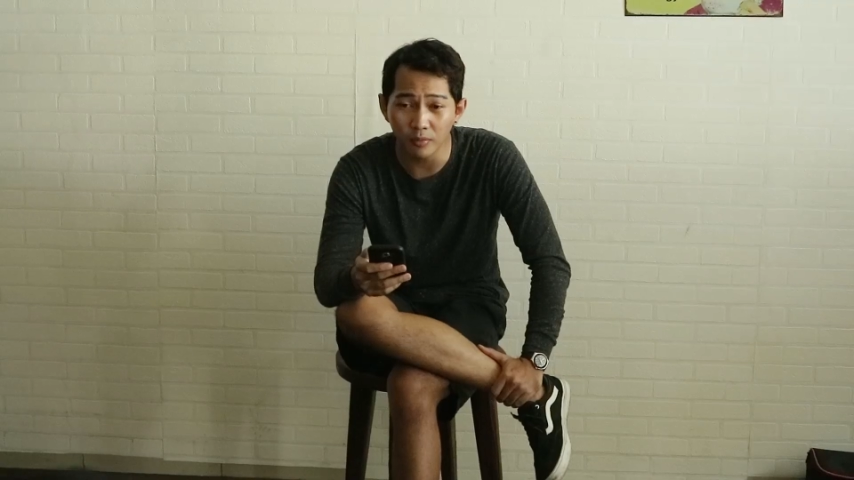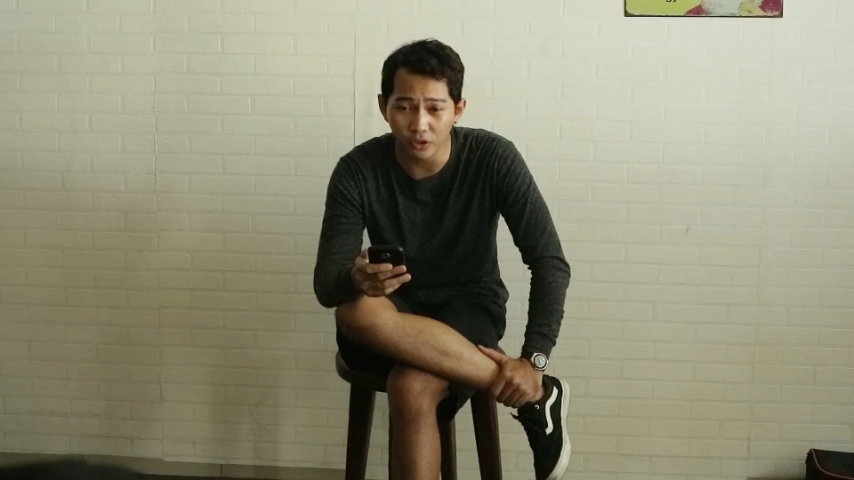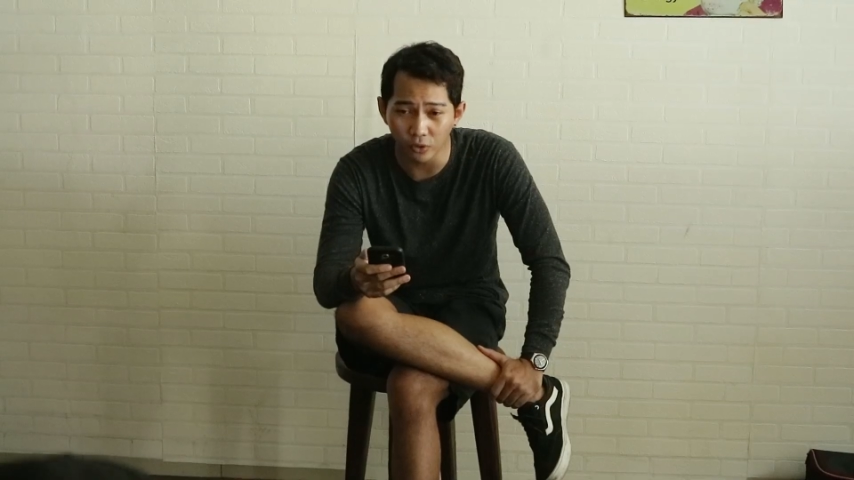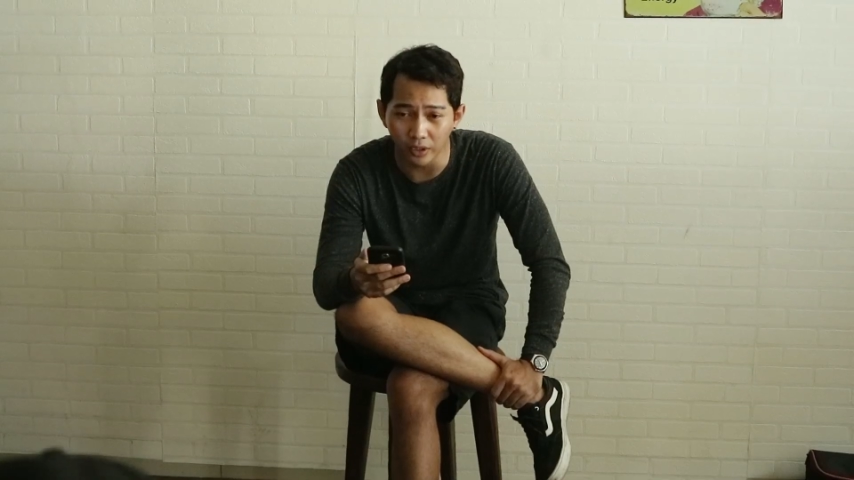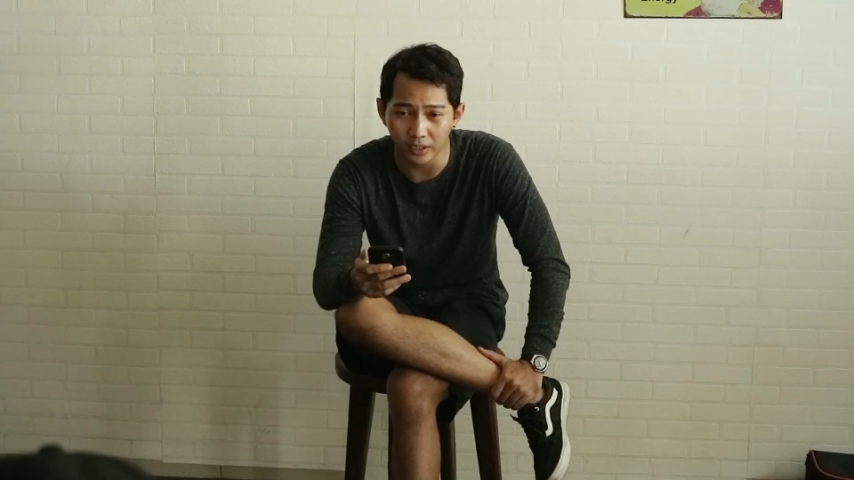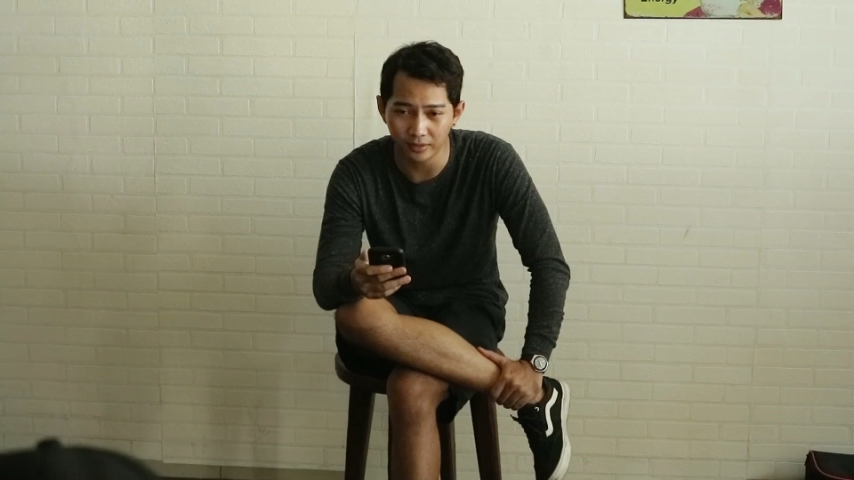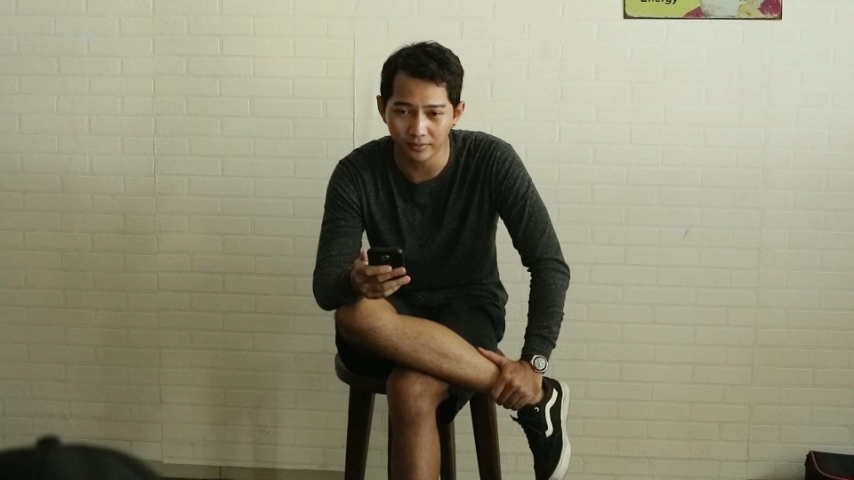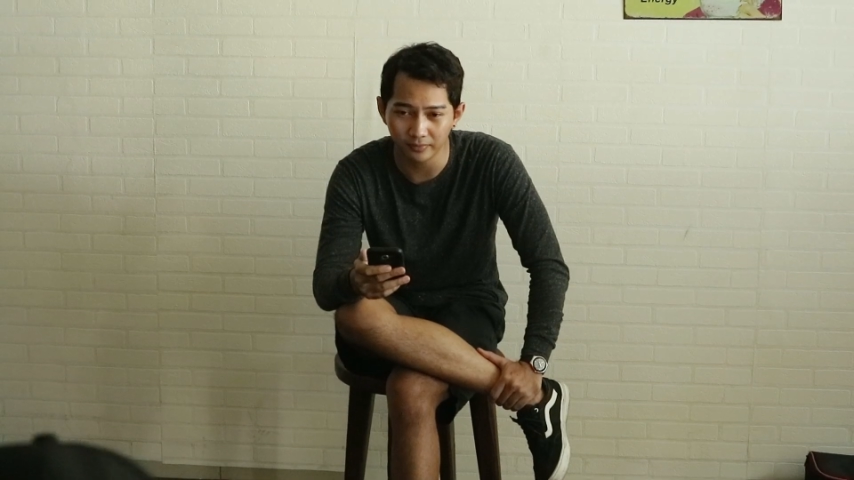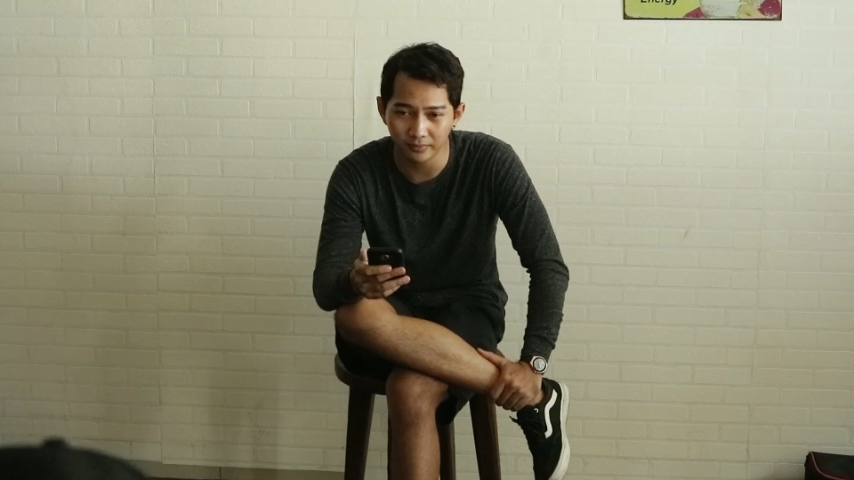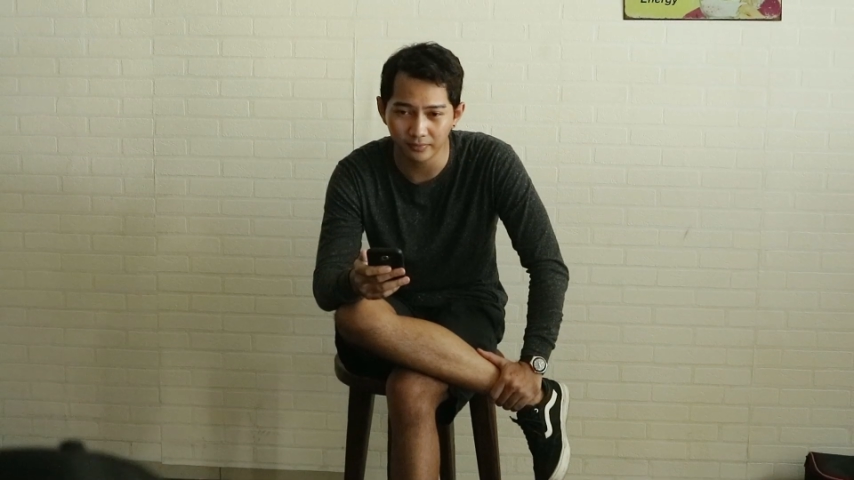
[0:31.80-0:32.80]
ngorbitin diri
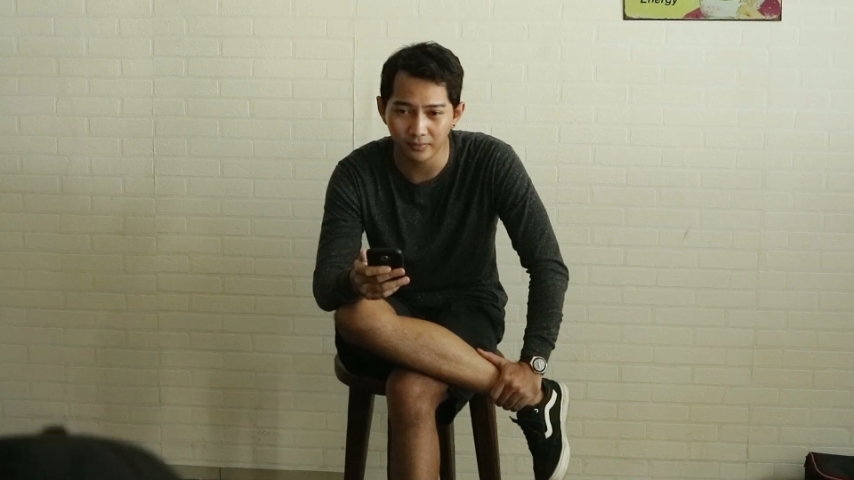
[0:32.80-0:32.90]
sendiri